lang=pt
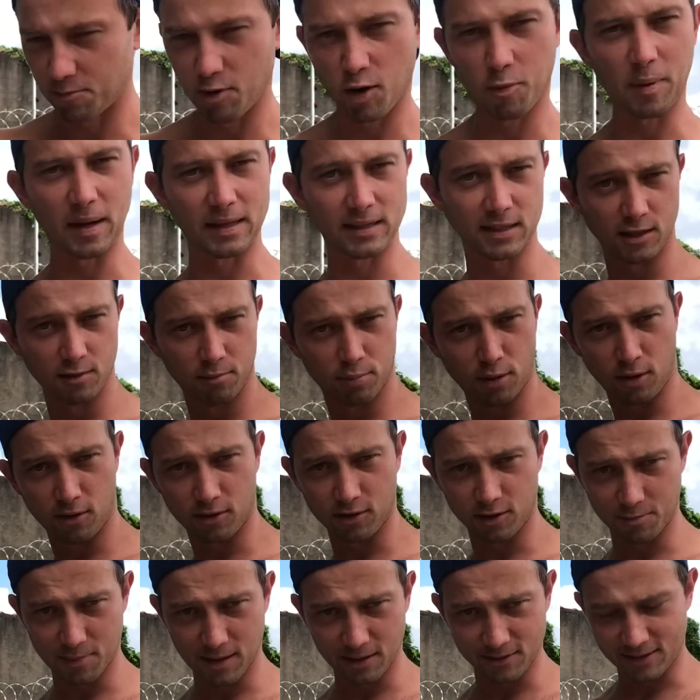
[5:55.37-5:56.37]
Meu pai dando bronca
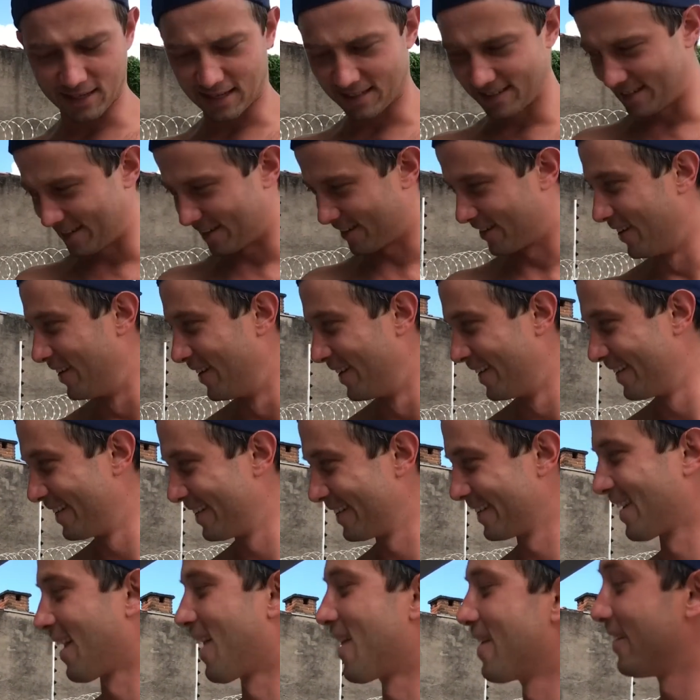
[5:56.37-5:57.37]
no banco traseiro.
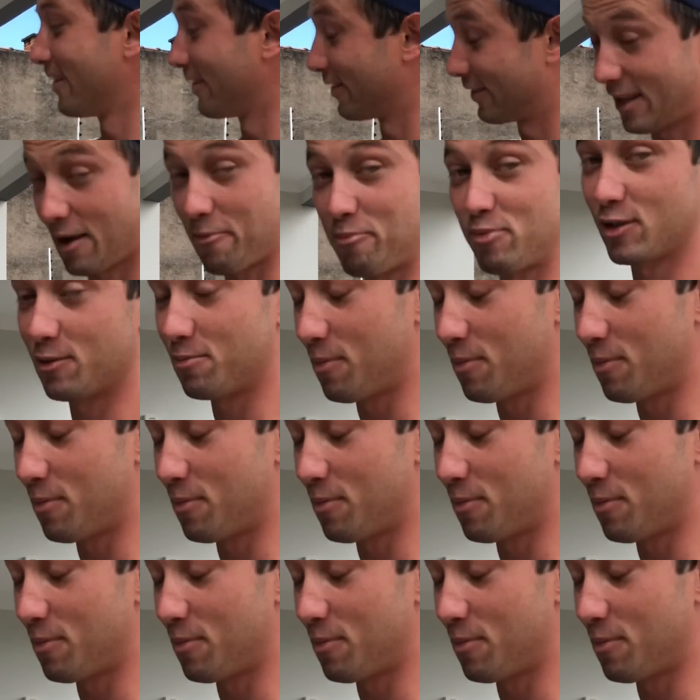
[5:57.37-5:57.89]
Tempos